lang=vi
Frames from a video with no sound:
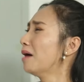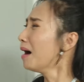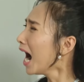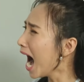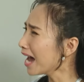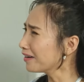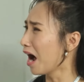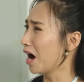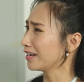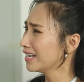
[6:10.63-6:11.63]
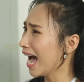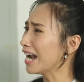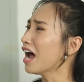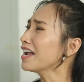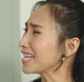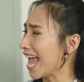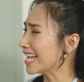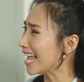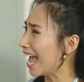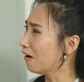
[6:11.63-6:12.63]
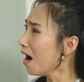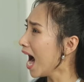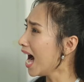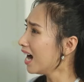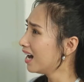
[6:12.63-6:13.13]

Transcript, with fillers: giờ mất hết rồi anh nói nhẹ nhàng quá